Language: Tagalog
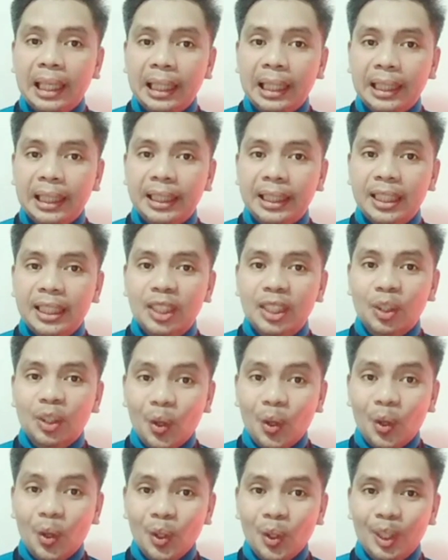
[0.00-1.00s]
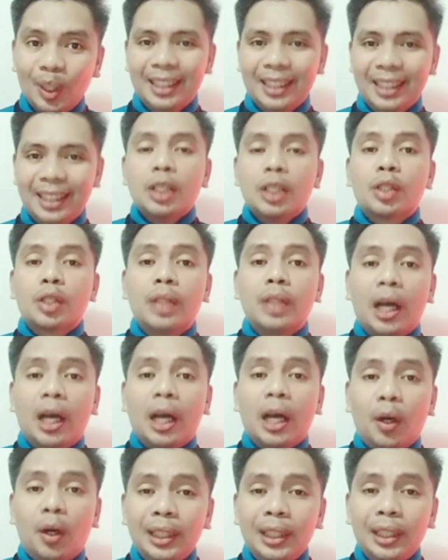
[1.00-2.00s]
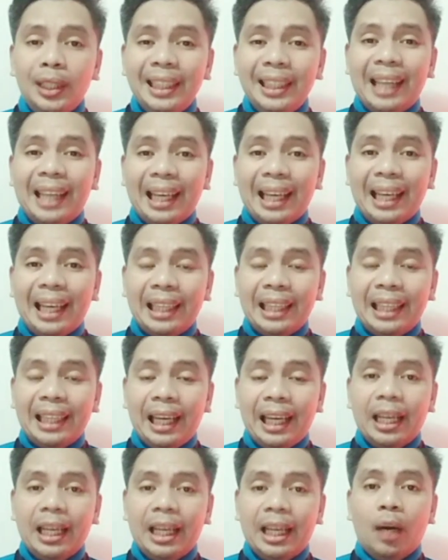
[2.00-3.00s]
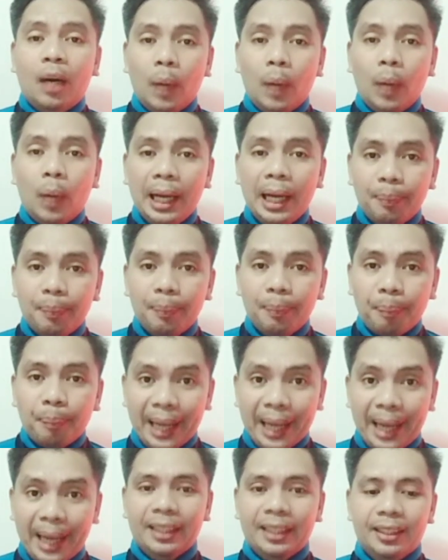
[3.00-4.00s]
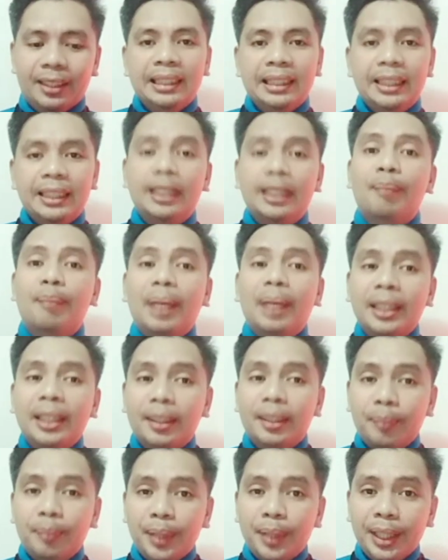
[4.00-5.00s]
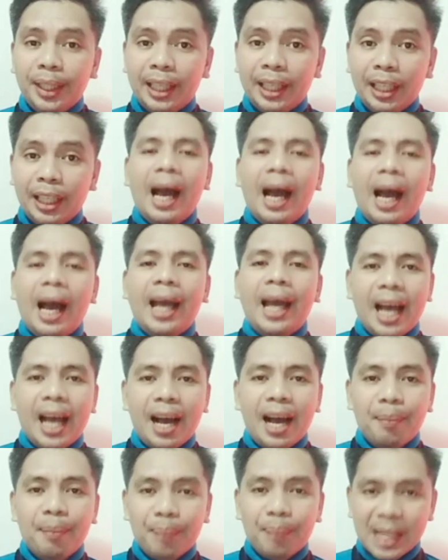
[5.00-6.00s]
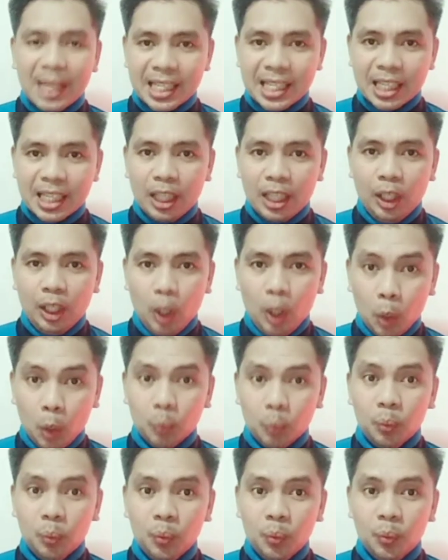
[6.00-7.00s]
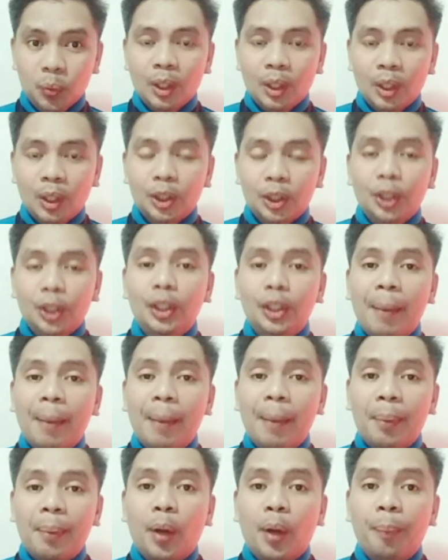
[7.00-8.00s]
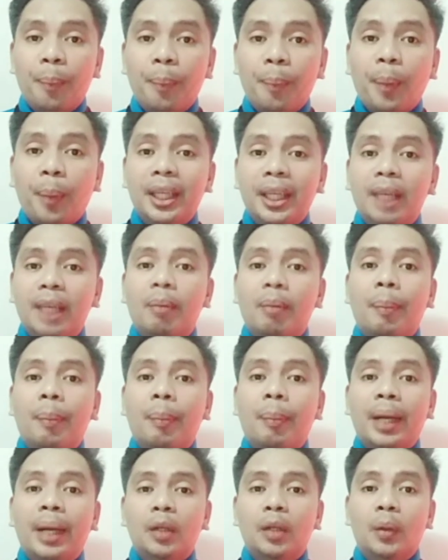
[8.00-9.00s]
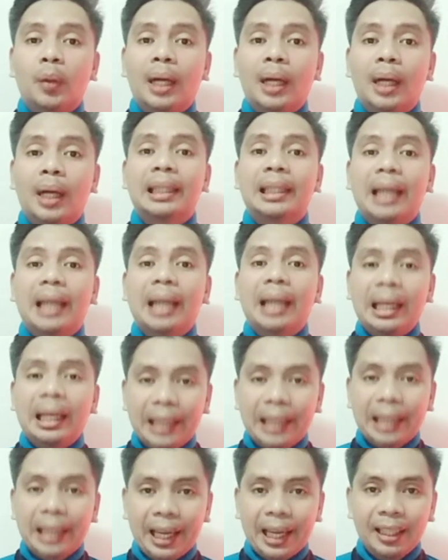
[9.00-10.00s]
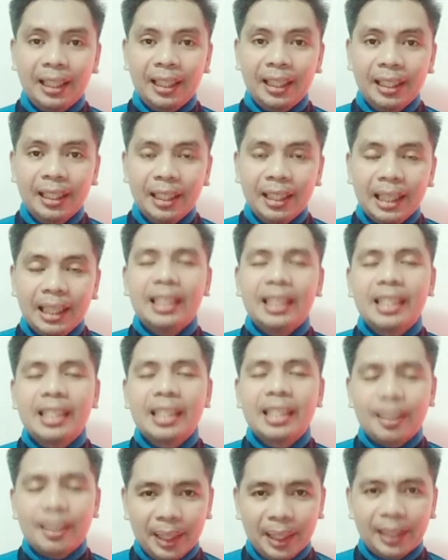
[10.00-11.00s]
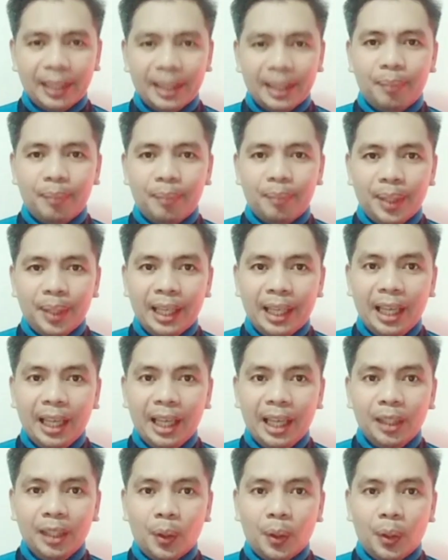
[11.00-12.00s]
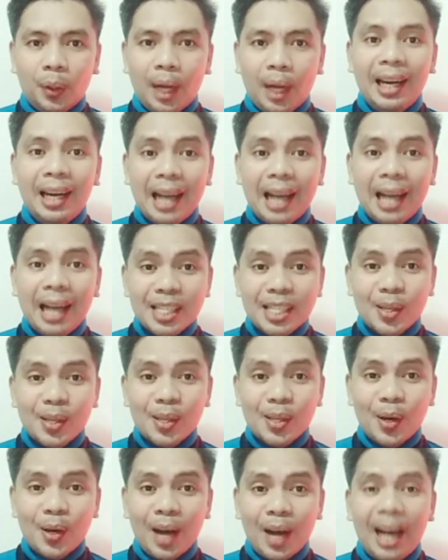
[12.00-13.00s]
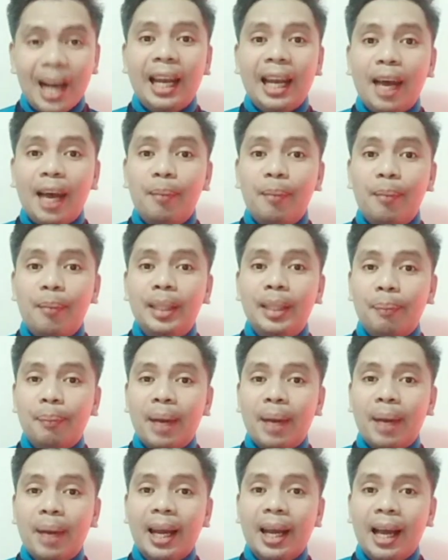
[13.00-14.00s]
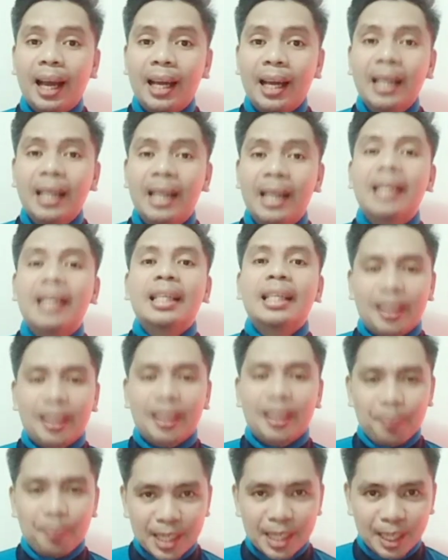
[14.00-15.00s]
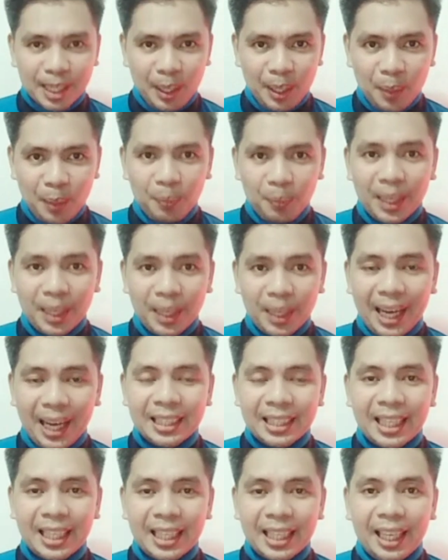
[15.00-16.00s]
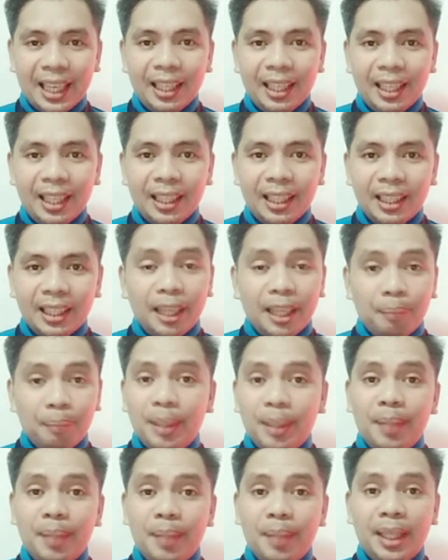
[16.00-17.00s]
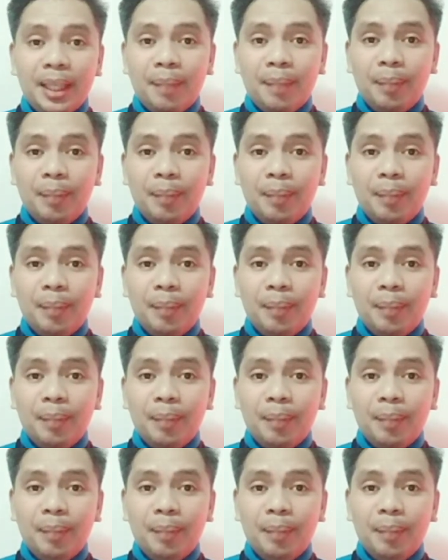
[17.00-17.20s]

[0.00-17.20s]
years old. So the only title na qualify Samantha Bernardo ay ang Miss Globe. So yun lamang po ang pwede na mapanaluhang title ni Samantha Bernardo. Ang kaso, ang kalaban niya para sa Miss Globe title, ng binibining